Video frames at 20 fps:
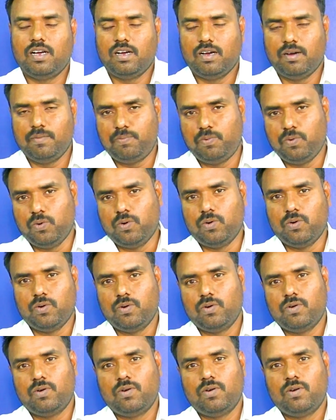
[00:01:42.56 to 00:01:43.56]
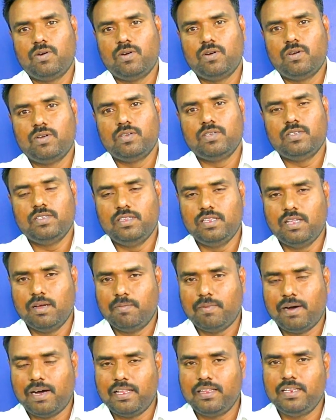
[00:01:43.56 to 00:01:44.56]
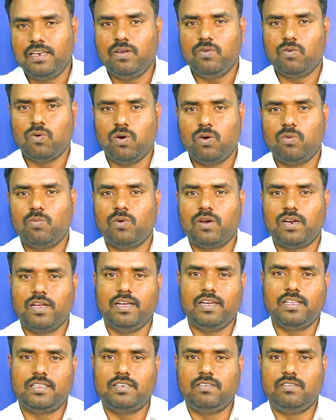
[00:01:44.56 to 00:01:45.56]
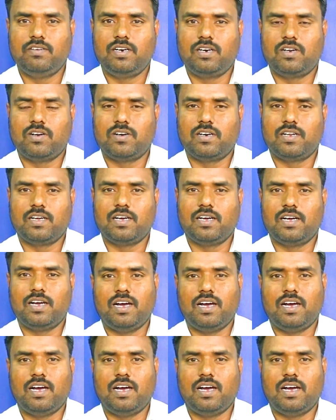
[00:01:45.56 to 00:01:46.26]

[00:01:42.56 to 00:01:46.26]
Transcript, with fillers: அப்போது இந்த மாதிரி ஒரு முறை ஏற்றி விட்டுட்டோம்னா